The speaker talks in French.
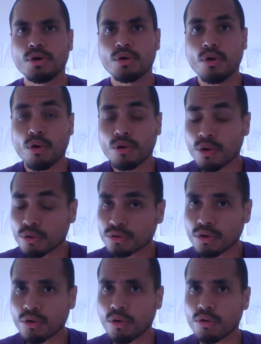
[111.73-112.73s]
quand on
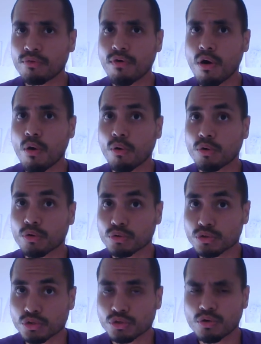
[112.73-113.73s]
l'entend, quand on le voit, on
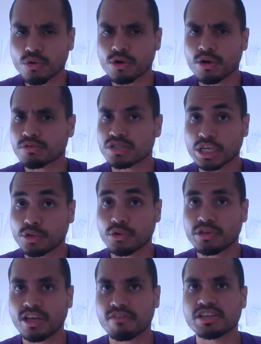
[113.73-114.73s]
ressent qu'on est en
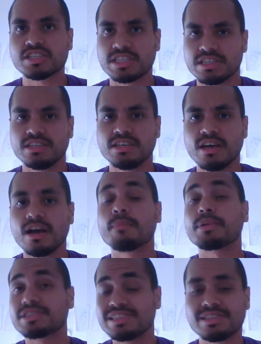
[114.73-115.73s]
sécurité avec ce qu'il dit,
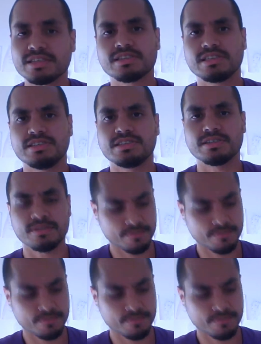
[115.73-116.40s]
parce qu'il sait ce qu'il dit.